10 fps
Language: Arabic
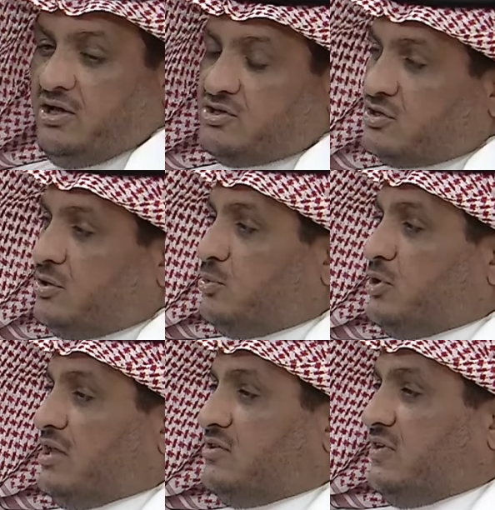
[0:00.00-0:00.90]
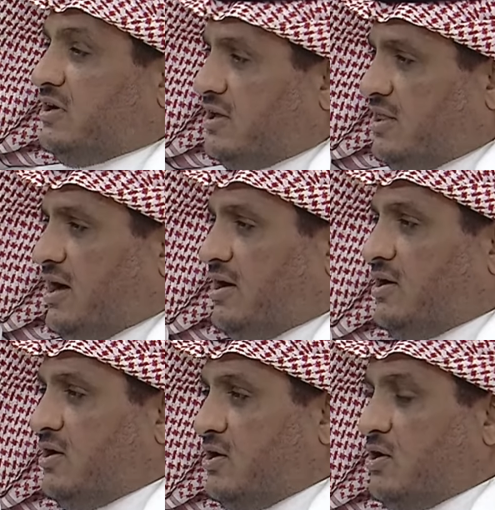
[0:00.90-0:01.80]
يعزكم ويدفن كذا
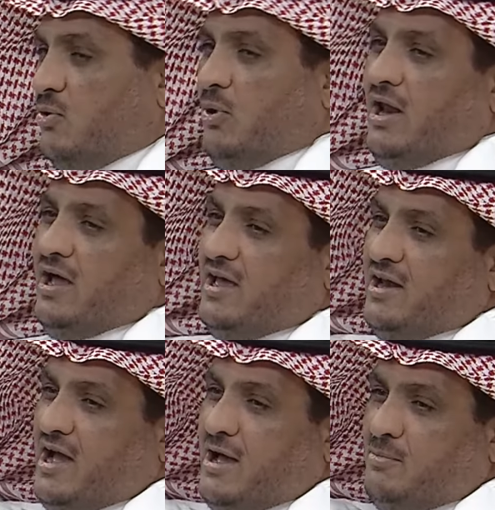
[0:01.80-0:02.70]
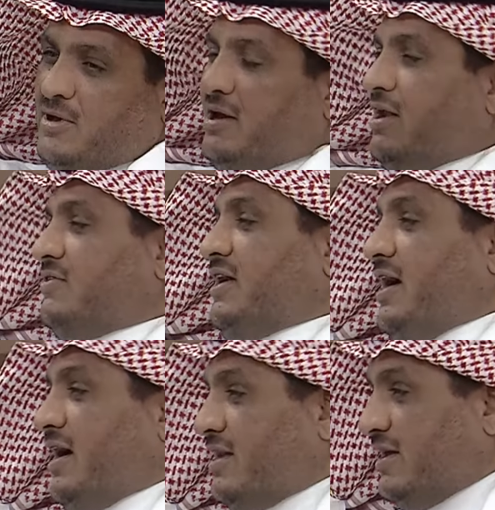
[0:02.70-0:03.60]
ولا ينام إلا في
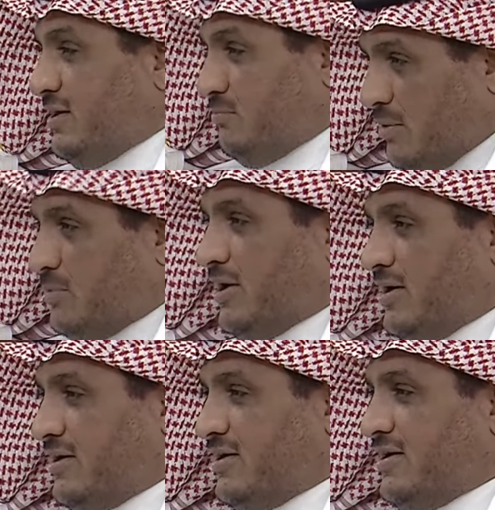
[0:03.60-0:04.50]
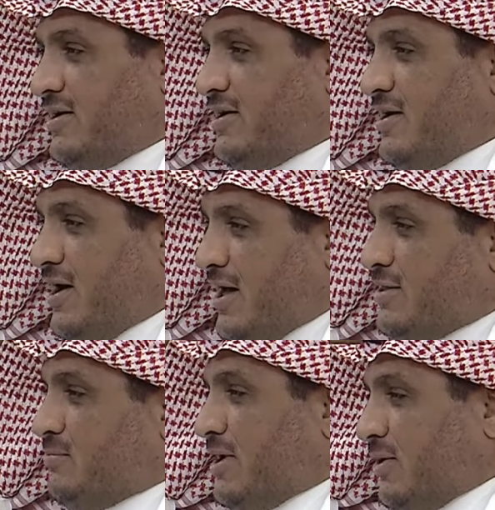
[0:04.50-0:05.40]
عالي مبنى الله
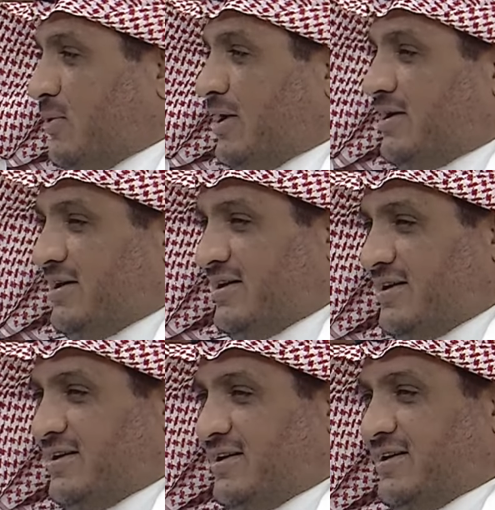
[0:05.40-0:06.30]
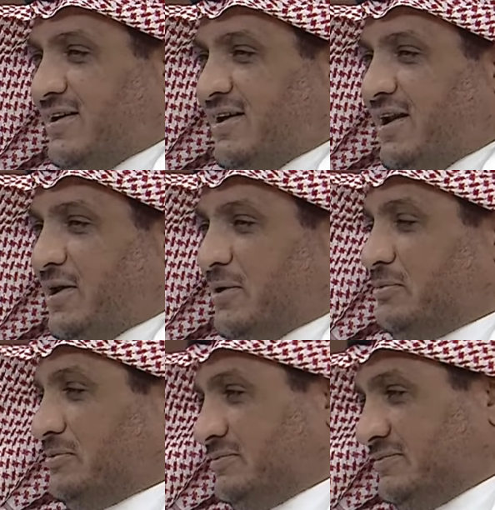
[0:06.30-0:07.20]
هذه من أقوال جميلة العرب
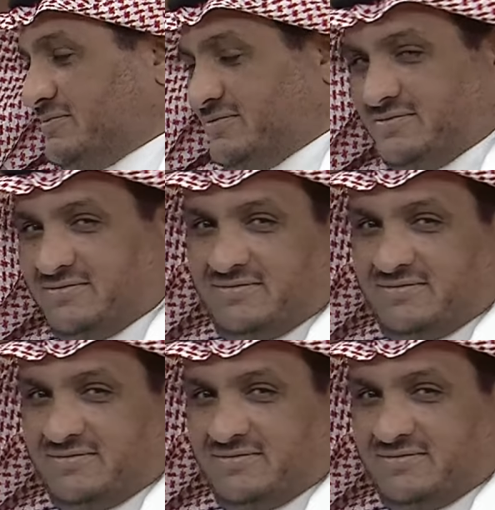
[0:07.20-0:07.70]
جميلة يا أبو